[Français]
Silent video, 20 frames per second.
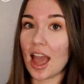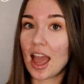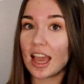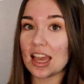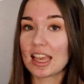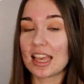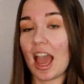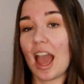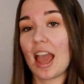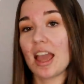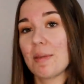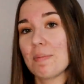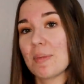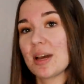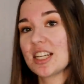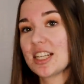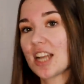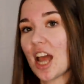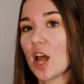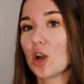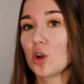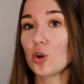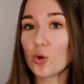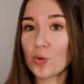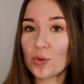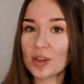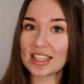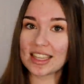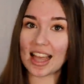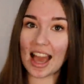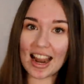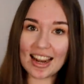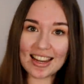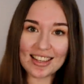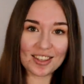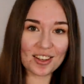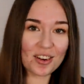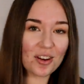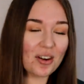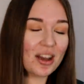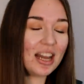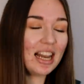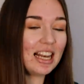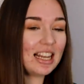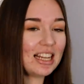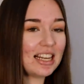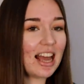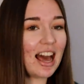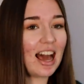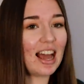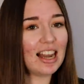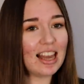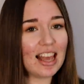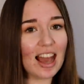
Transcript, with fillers: Et à Emma, Jade, Louise, Alice, Chloé, Lina,